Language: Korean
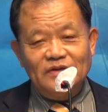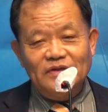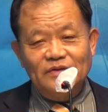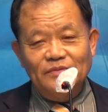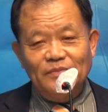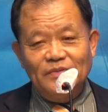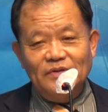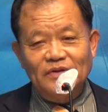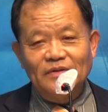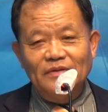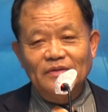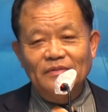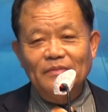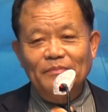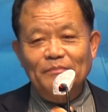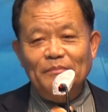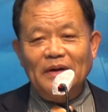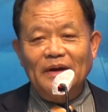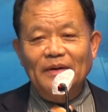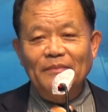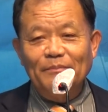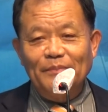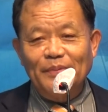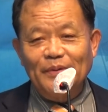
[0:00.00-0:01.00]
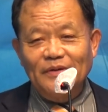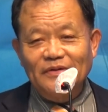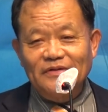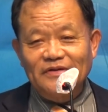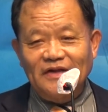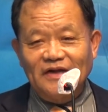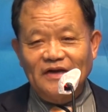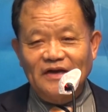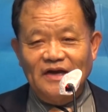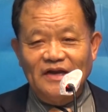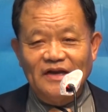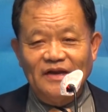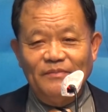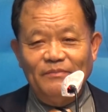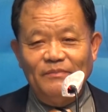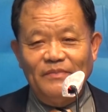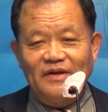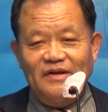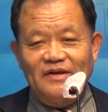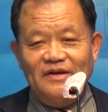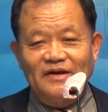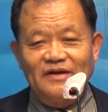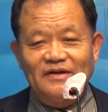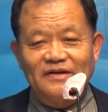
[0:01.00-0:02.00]
치면 반평생
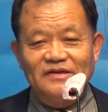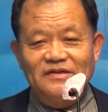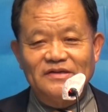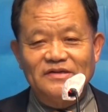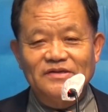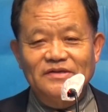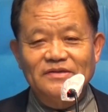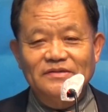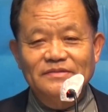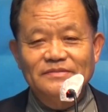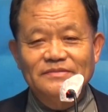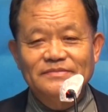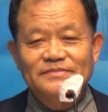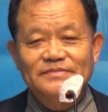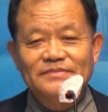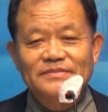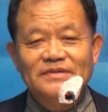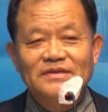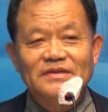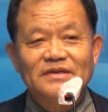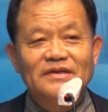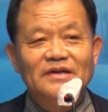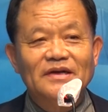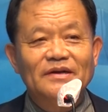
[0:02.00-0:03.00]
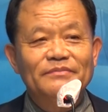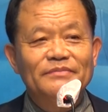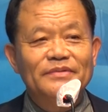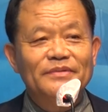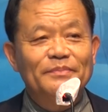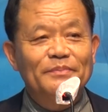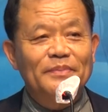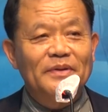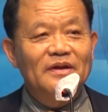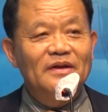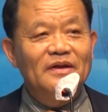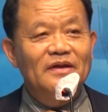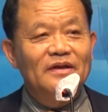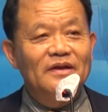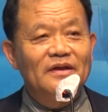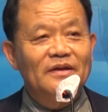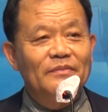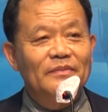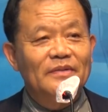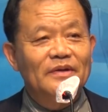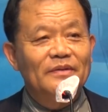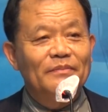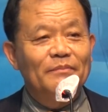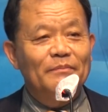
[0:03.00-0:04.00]
아닙니까? 그랬죠?
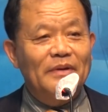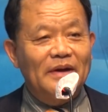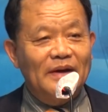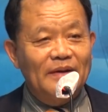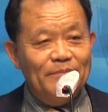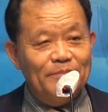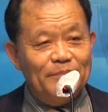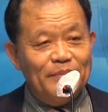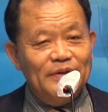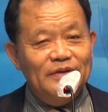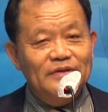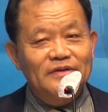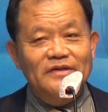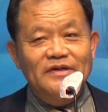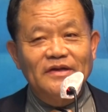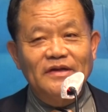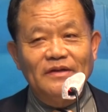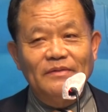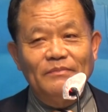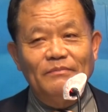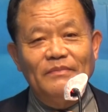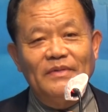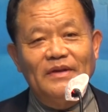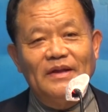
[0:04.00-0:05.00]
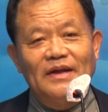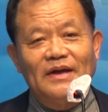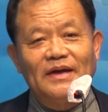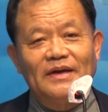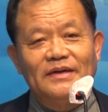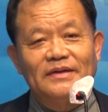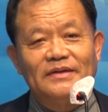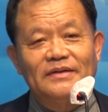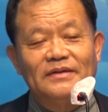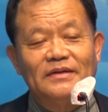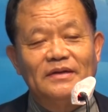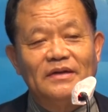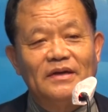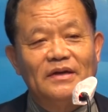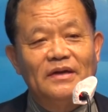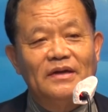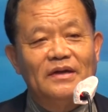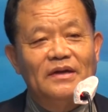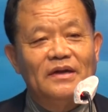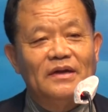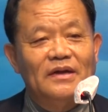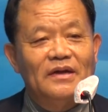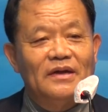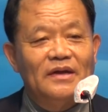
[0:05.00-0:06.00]
38년이면 반평생입니다.
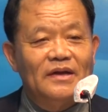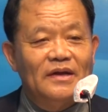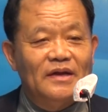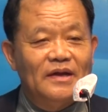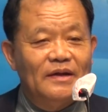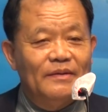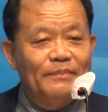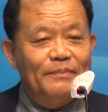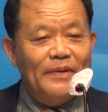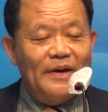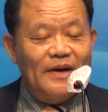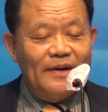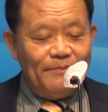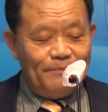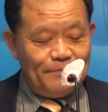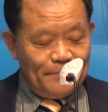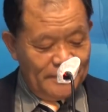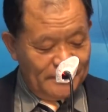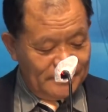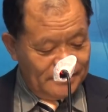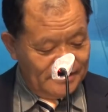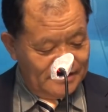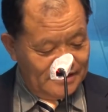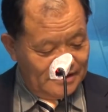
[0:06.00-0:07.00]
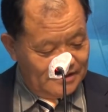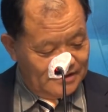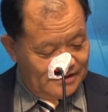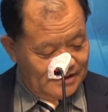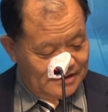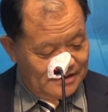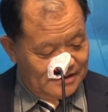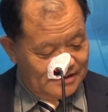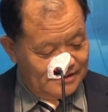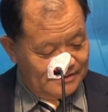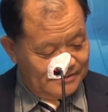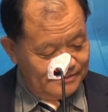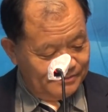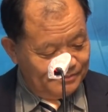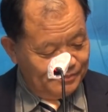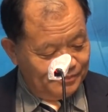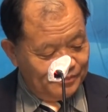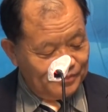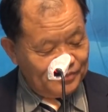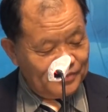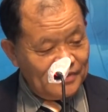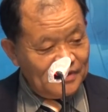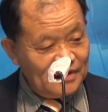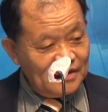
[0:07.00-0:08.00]
이 반평생을
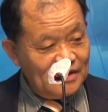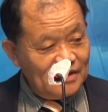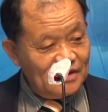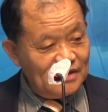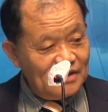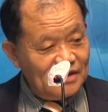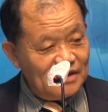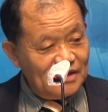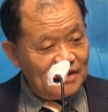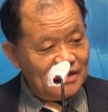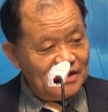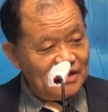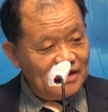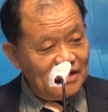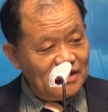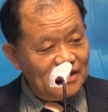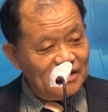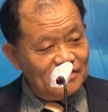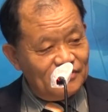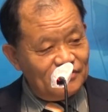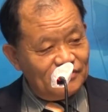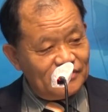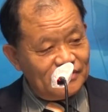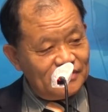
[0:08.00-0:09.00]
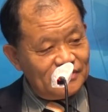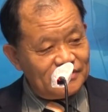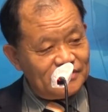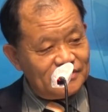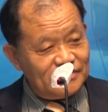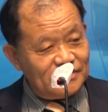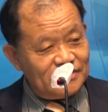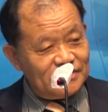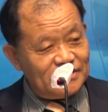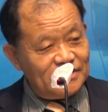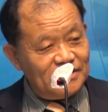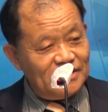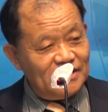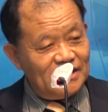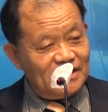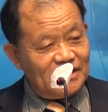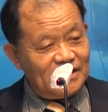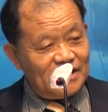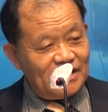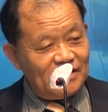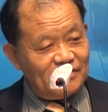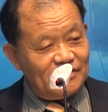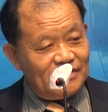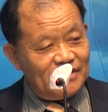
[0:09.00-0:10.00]
이에 누워서
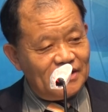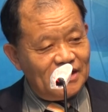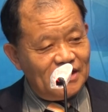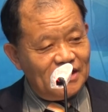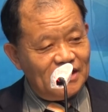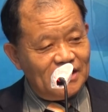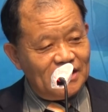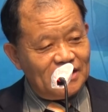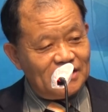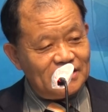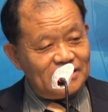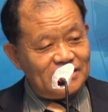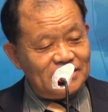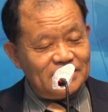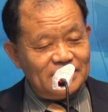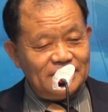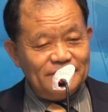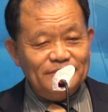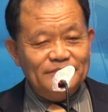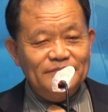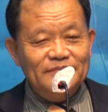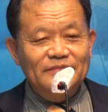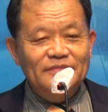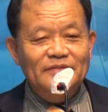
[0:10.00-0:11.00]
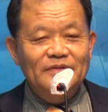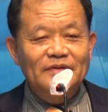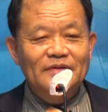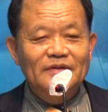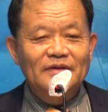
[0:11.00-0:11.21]
지냈다고 하니 이거 참